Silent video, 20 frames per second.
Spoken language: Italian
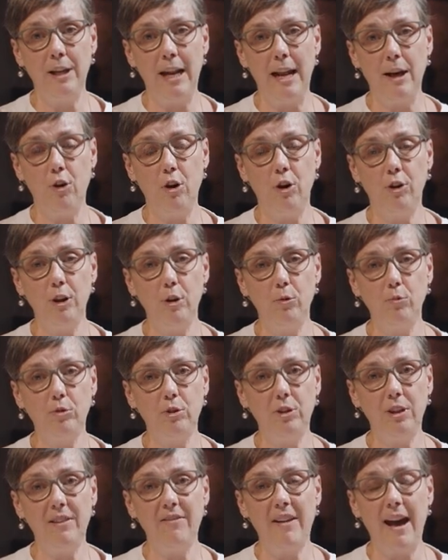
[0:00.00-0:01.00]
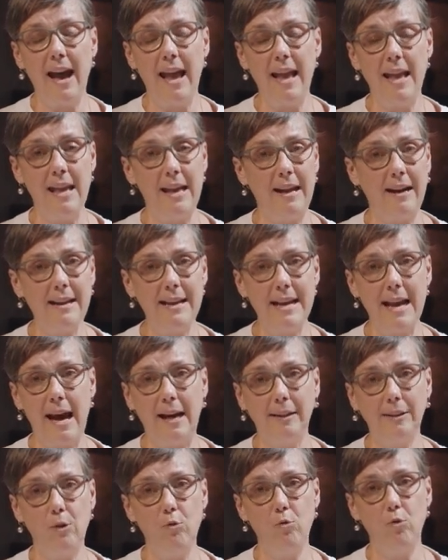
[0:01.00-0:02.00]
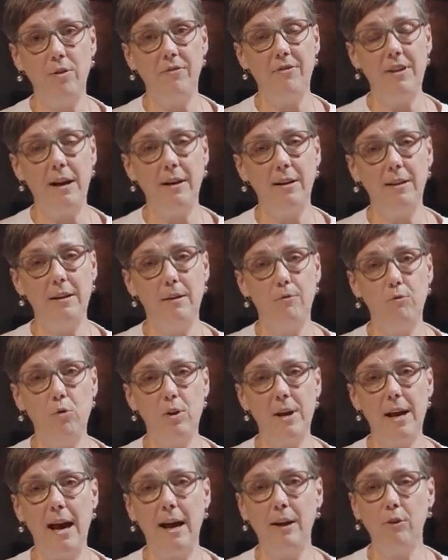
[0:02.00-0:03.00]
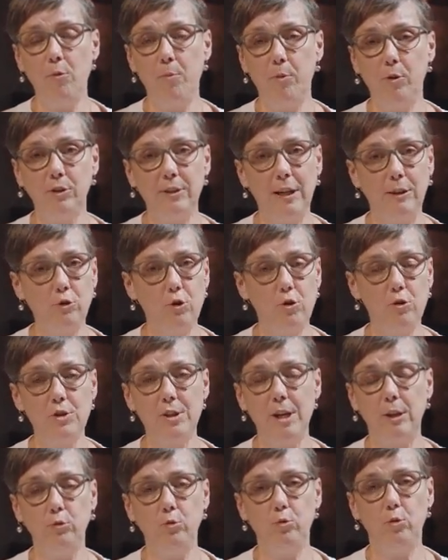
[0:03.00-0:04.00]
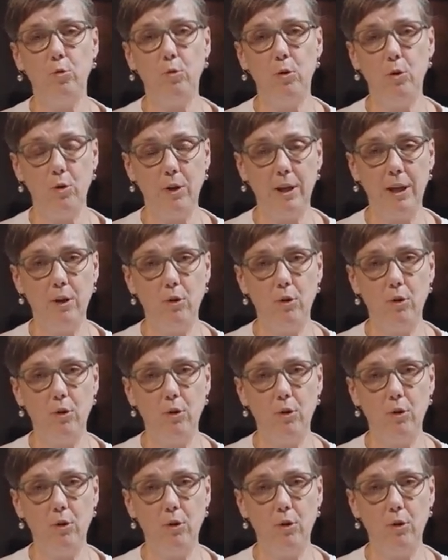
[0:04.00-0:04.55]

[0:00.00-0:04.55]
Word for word: nella colonna eruttiva e ricade lungo i fianchi del vulcano portando con sé tutto quello che